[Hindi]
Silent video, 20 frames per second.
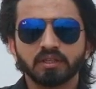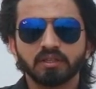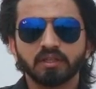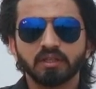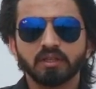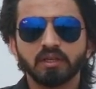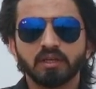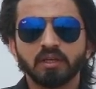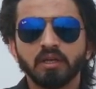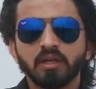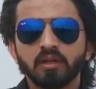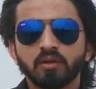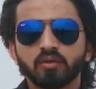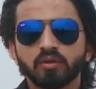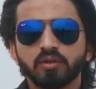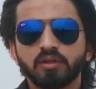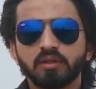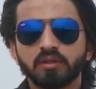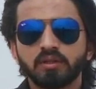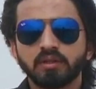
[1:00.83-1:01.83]
करते थे
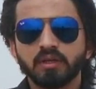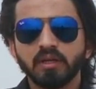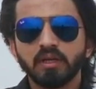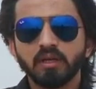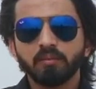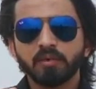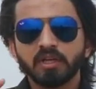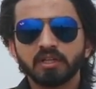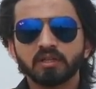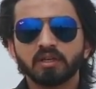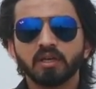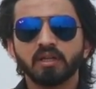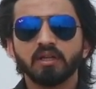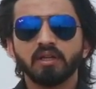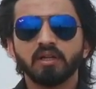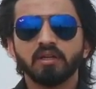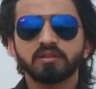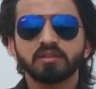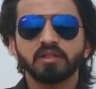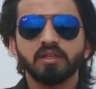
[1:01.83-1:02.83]
तो थ्री मंथ के
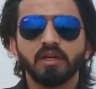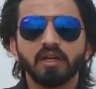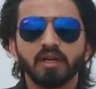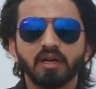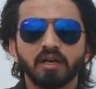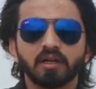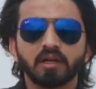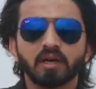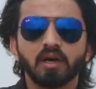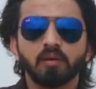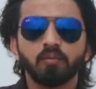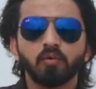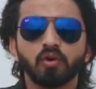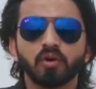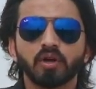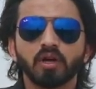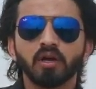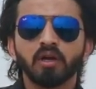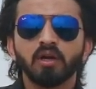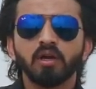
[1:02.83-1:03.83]
अंदर इसकी डे नाइट काम
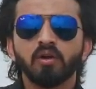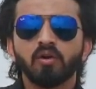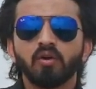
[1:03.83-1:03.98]
होगा